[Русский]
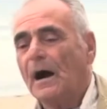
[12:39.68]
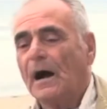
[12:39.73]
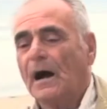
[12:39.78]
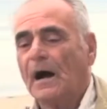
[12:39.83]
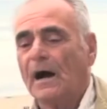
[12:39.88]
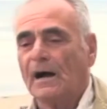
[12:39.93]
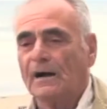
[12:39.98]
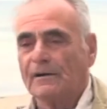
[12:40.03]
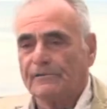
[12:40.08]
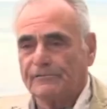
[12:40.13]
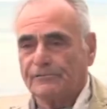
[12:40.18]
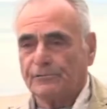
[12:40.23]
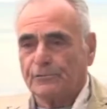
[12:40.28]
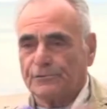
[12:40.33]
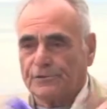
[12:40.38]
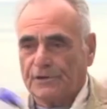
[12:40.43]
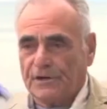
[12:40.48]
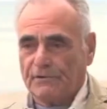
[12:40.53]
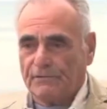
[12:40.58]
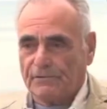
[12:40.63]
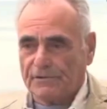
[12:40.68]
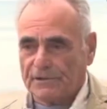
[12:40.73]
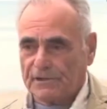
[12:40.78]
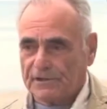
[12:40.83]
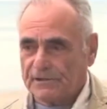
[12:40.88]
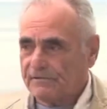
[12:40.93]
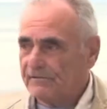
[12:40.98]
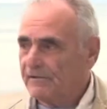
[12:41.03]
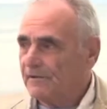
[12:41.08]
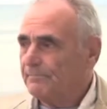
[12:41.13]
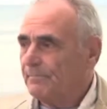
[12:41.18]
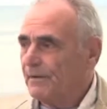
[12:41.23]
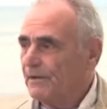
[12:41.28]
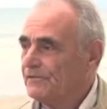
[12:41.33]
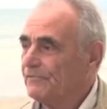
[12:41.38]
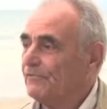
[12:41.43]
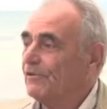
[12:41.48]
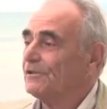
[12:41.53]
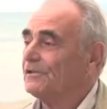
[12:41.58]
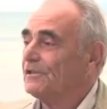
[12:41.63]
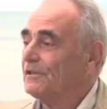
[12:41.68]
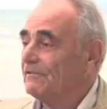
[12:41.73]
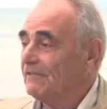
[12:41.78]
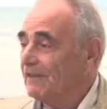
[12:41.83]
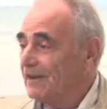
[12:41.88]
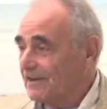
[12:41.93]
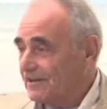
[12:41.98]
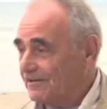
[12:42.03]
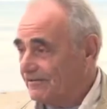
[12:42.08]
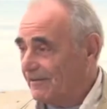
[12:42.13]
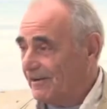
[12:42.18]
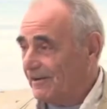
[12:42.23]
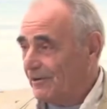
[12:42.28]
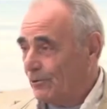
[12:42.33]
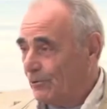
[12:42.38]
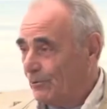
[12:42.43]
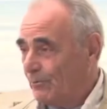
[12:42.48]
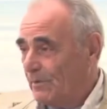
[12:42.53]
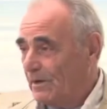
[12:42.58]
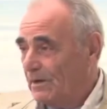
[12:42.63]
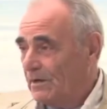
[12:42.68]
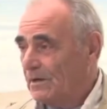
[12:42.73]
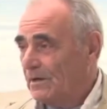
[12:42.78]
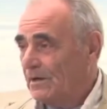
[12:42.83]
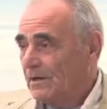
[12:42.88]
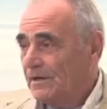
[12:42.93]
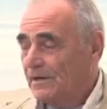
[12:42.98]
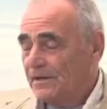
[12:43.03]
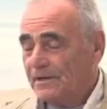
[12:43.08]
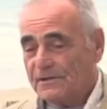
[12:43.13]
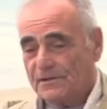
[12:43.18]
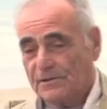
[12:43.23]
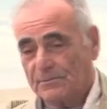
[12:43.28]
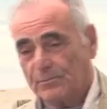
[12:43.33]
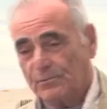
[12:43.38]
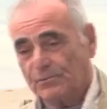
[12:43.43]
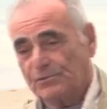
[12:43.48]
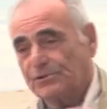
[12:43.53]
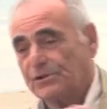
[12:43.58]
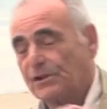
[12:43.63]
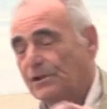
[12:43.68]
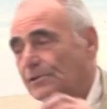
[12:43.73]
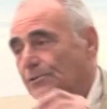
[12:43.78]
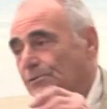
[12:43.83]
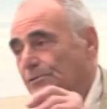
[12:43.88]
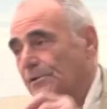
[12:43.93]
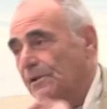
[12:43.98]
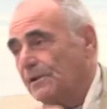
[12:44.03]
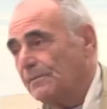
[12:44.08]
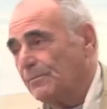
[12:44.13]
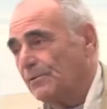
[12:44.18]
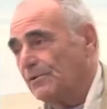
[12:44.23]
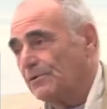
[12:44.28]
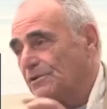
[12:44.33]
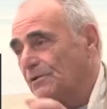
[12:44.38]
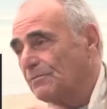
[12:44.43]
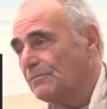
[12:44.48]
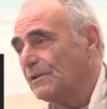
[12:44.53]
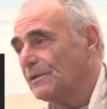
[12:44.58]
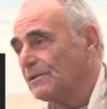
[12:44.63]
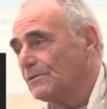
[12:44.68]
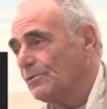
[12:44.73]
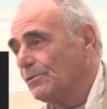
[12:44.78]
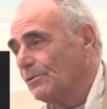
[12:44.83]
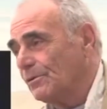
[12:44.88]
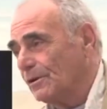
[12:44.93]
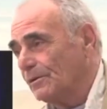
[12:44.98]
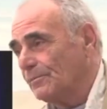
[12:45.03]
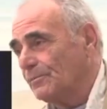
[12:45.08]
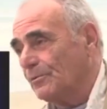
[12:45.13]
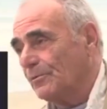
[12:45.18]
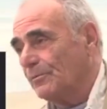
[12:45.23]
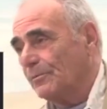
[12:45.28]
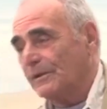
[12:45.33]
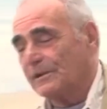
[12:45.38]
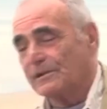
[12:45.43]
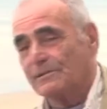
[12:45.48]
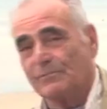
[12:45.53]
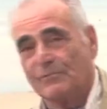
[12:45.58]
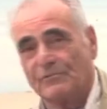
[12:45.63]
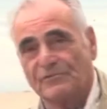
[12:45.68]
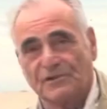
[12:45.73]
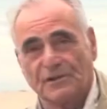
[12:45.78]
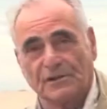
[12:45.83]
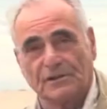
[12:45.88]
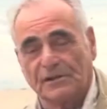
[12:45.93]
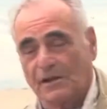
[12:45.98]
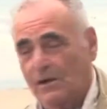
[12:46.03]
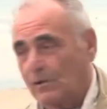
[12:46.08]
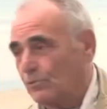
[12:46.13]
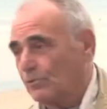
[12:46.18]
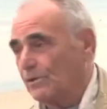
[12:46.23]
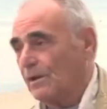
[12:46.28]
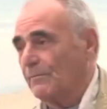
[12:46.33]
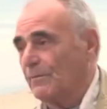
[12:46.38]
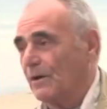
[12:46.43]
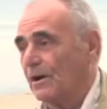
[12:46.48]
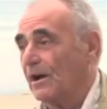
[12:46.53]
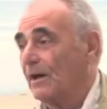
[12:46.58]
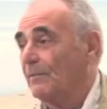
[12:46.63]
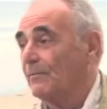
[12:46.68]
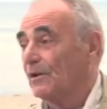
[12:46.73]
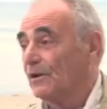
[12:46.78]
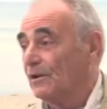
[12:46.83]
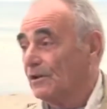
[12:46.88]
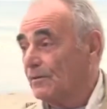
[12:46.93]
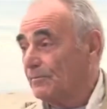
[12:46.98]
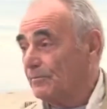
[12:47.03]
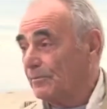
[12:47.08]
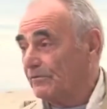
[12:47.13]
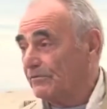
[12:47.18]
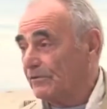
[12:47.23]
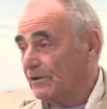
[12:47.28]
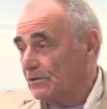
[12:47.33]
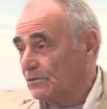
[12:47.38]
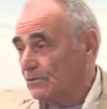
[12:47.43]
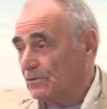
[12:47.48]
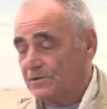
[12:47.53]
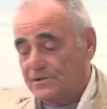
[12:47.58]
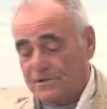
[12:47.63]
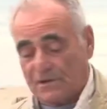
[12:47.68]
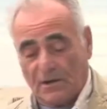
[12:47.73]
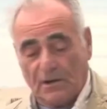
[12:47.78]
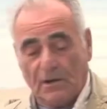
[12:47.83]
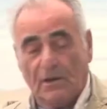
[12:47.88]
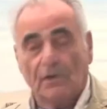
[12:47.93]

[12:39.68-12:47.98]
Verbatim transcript: а внутри вот этого подводного аквариума – запустили туда просто мелкую рыбку. Поэтому всегда, куда бы камера ни повернулась,